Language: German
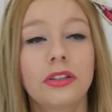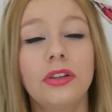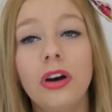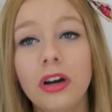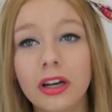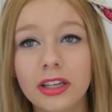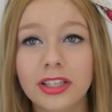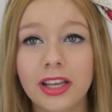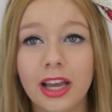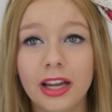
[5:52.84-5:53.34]

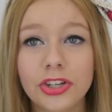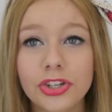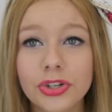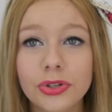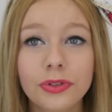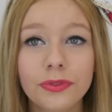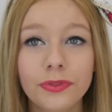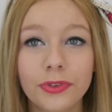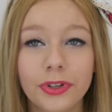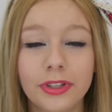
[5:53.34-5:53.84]
doch, ich kann
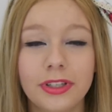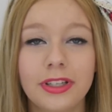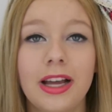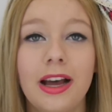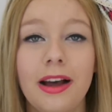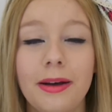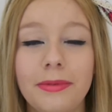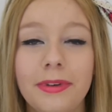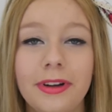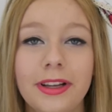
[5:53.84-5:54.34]
schon Wörter,
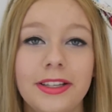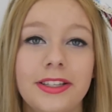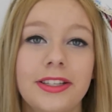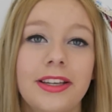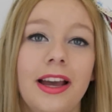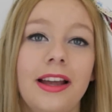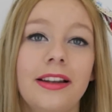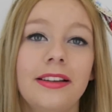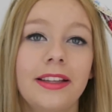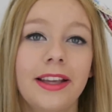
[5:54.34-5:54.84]
aber ich
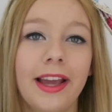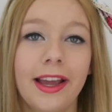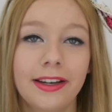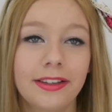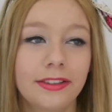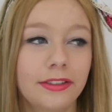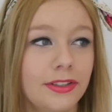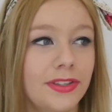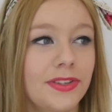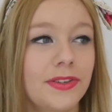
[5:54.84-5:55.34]
kann
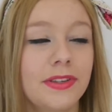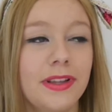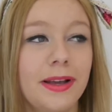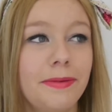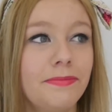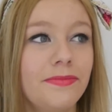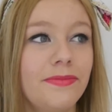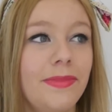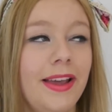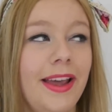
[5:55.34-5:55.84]
keine
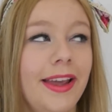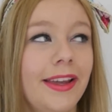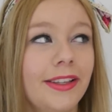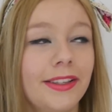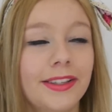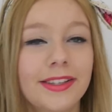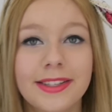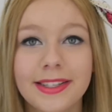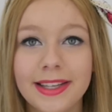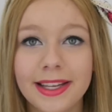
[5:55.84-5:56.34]

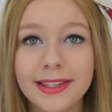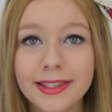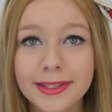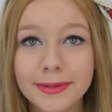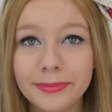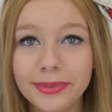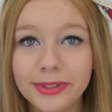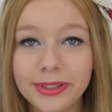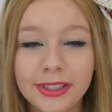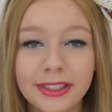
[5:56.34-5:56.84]
zusammenhängenden
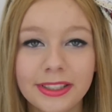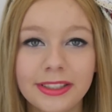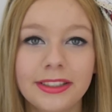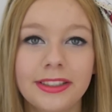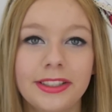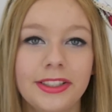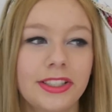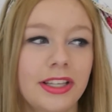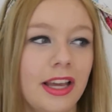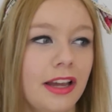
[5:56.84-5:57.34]
Sätze
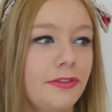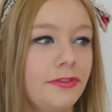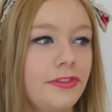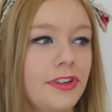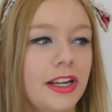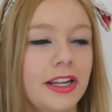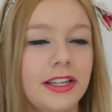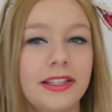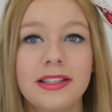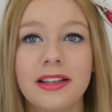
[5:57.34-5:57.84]
bilden. Ich kann
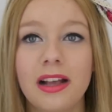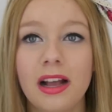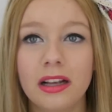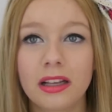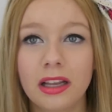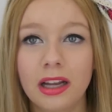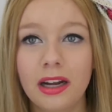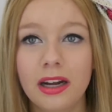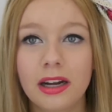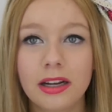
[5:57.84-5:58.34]
vielleicht
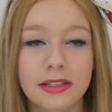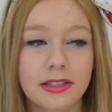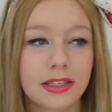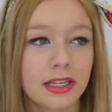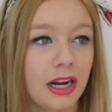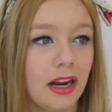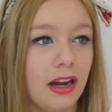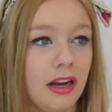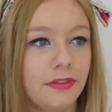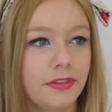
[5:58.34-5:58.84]
sagen, ja,
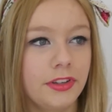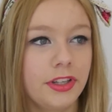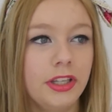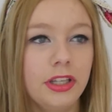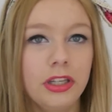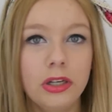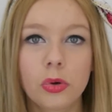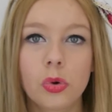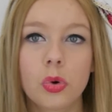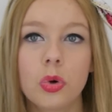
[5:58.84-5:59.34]
Sklave,
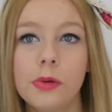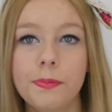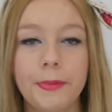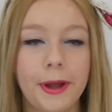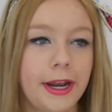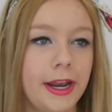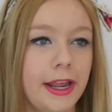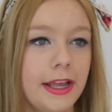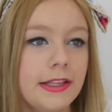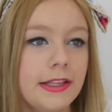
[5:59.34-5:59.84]
hier, hol mein